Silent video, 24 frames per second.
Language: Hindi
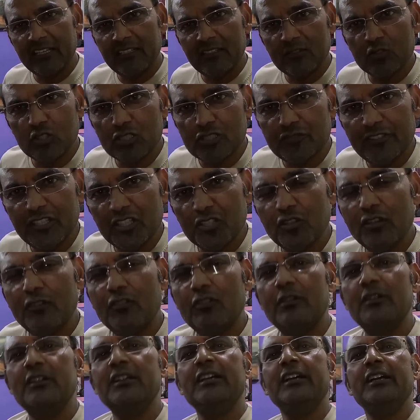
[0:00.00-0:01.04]
कई कुछ वीडियो
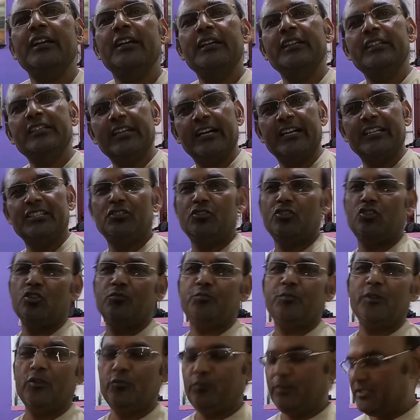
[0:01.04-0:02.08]
यहाँ
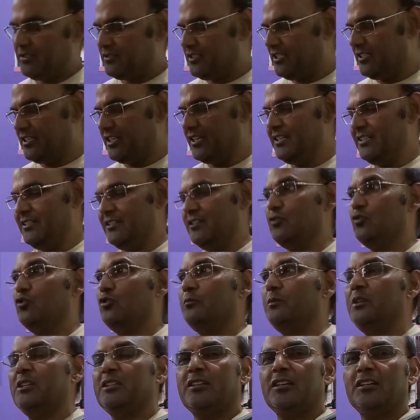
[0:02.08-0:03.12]
यूट्यूब पर उपस्थित है
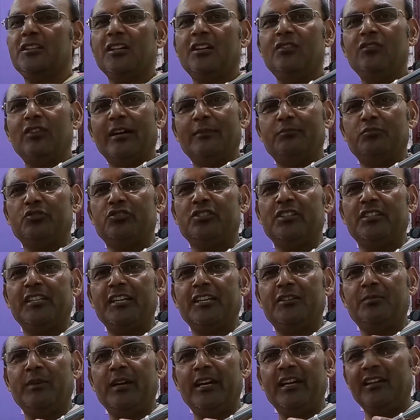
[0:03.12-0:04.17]
उम्मीद करता हूँ आप उसे
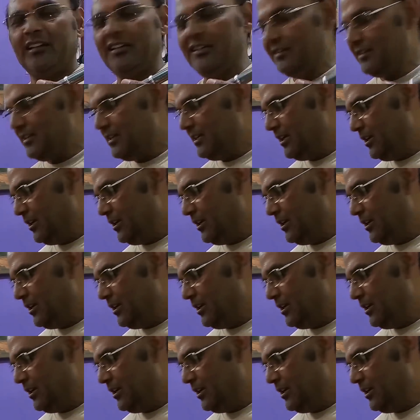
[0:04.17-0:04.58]
देख पाएंगे